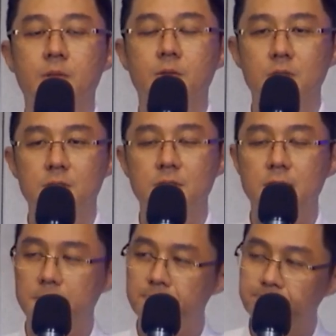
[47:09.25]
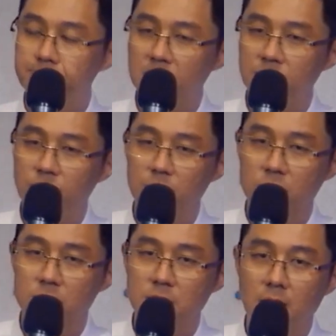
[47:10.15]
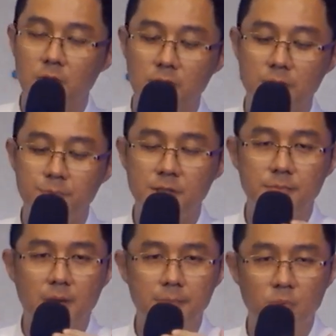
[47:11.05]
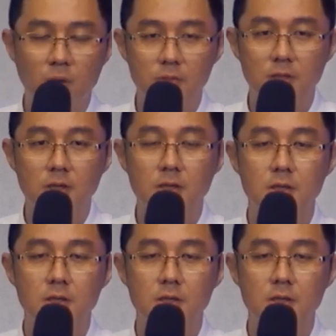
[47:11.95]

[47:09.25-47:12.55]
我喜乐，因为我知道你必定把不好的